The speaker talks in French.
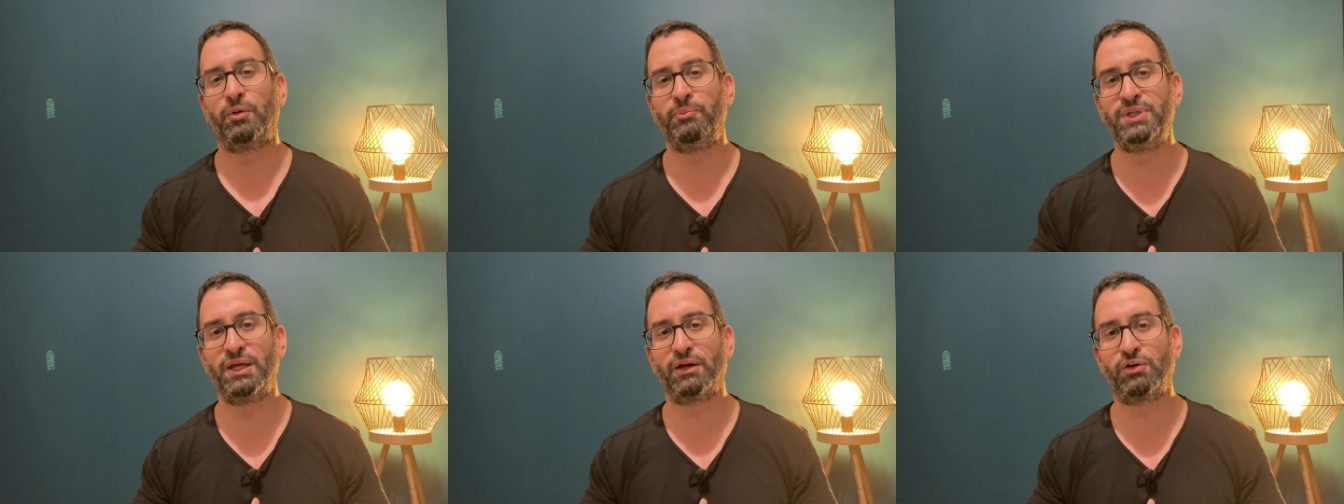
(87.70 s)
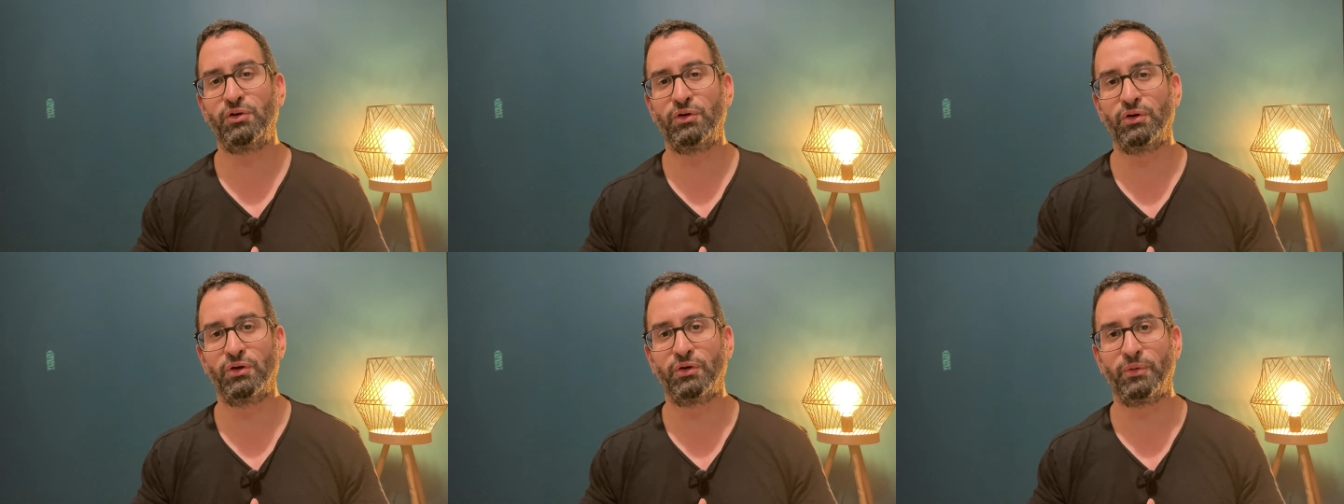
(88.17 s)
bien
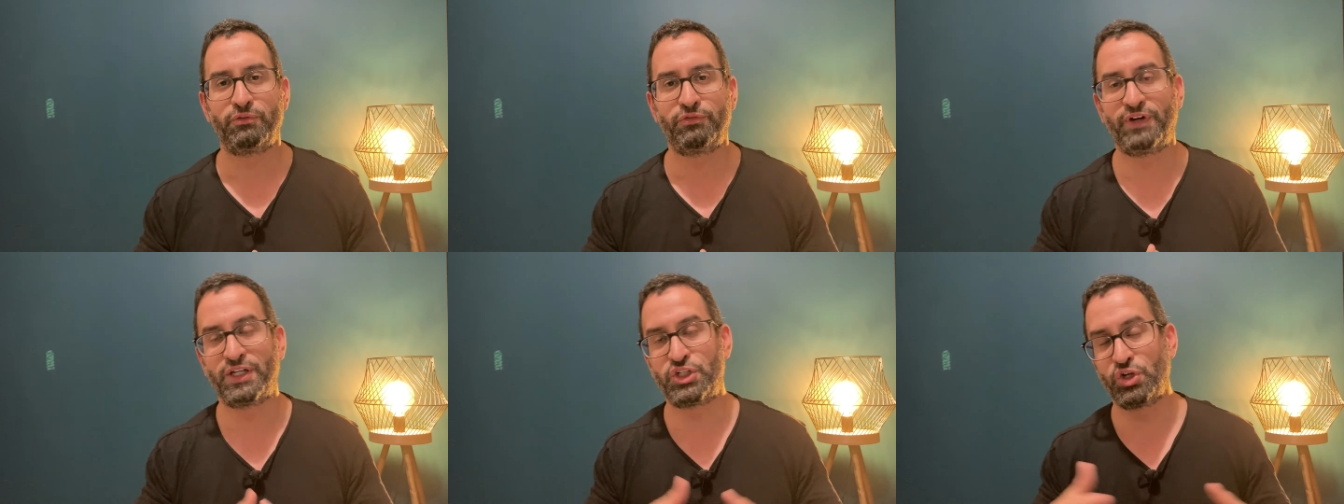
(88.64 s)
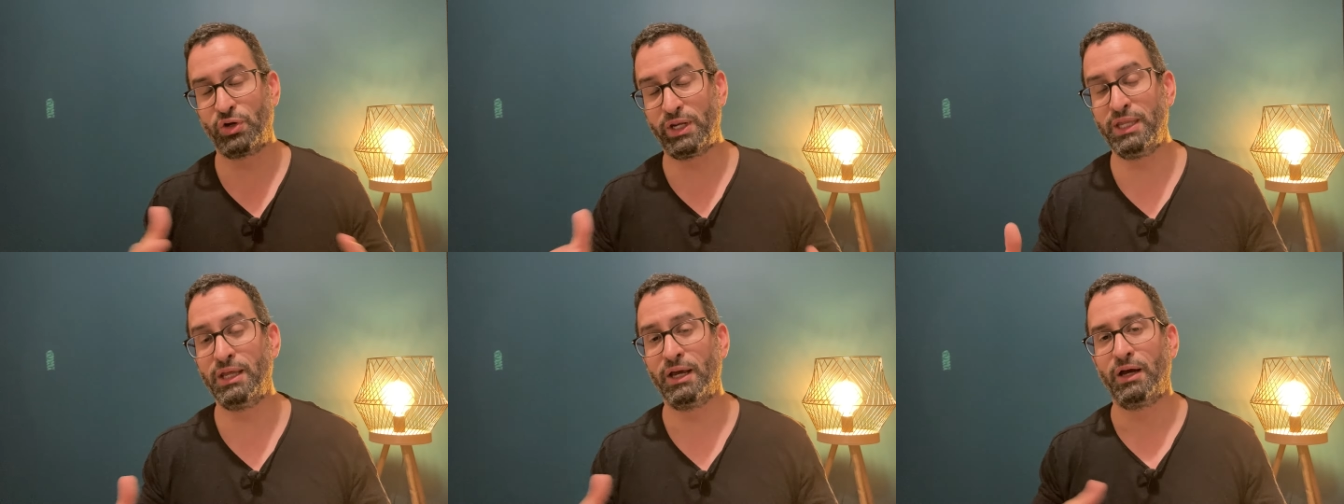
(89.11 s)
que
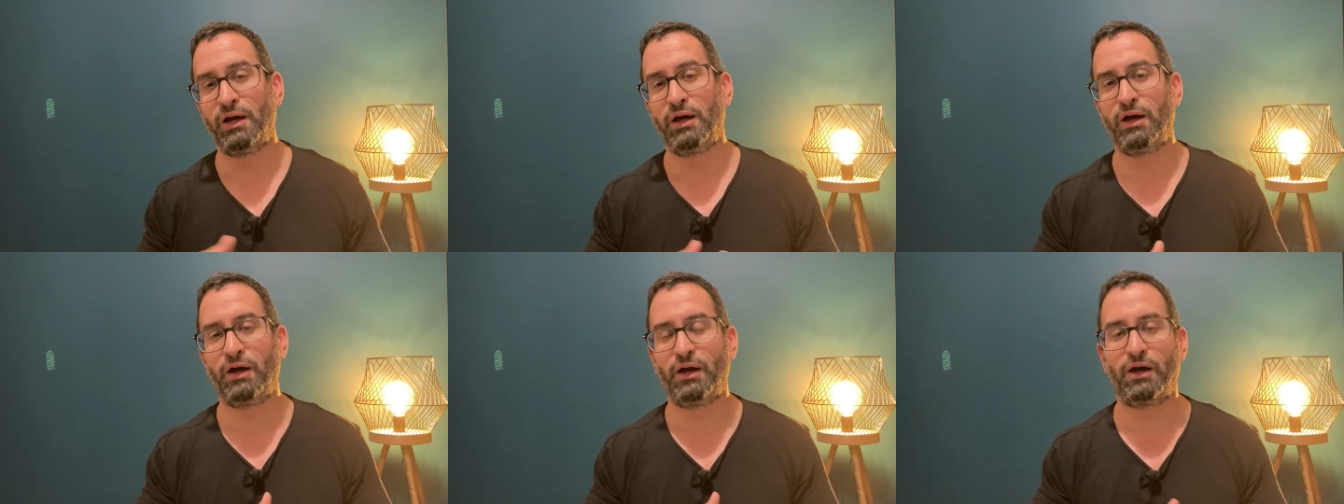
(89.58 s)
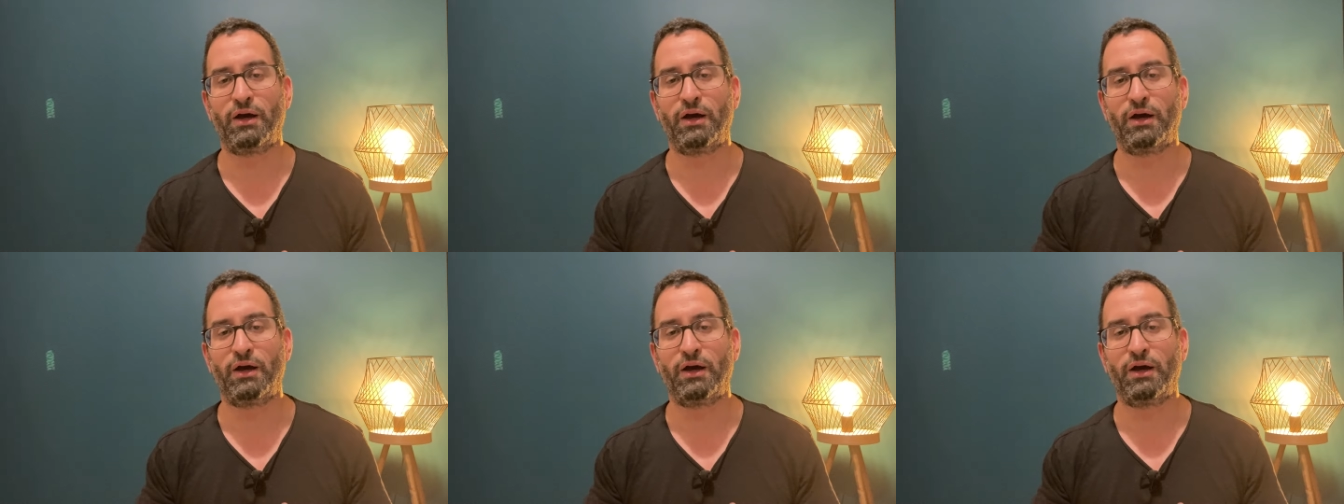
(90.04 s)
Fagioli euh,